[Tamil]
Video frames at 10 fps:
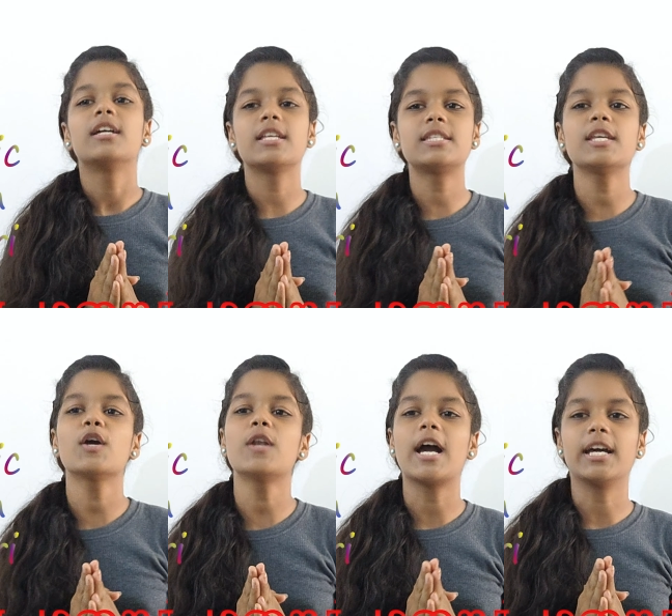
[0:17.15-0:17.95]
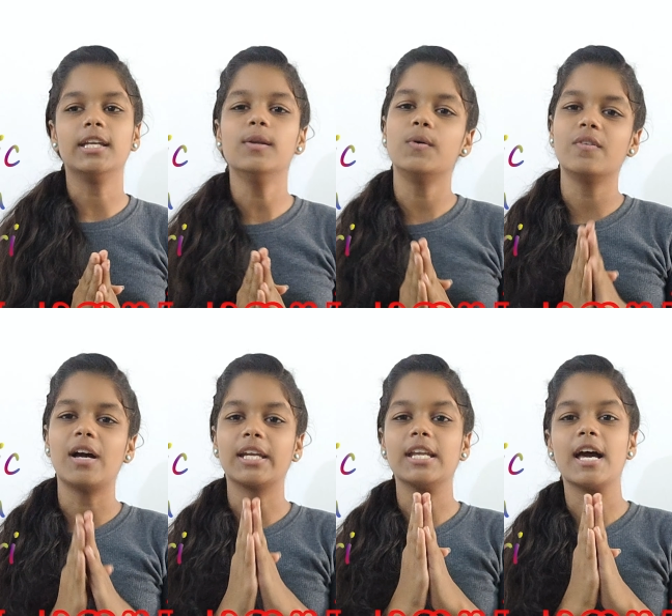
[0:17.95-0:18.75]
கிறிசியோ நகரில்
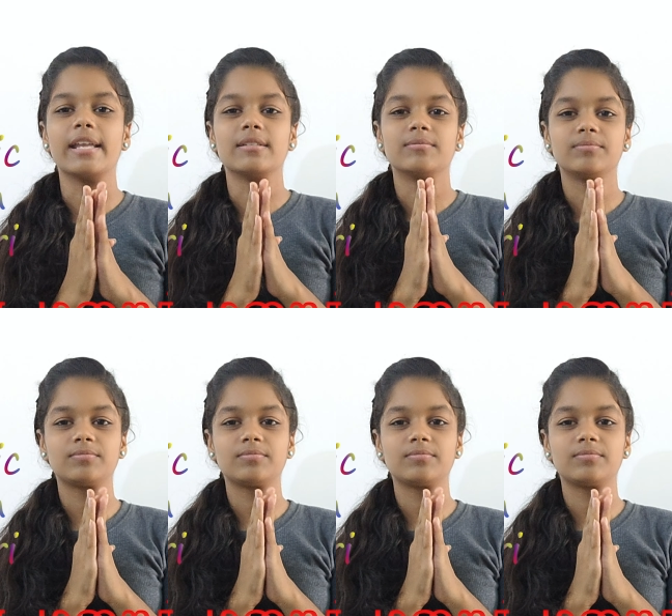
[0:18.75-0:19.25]
உருவாக்கினார்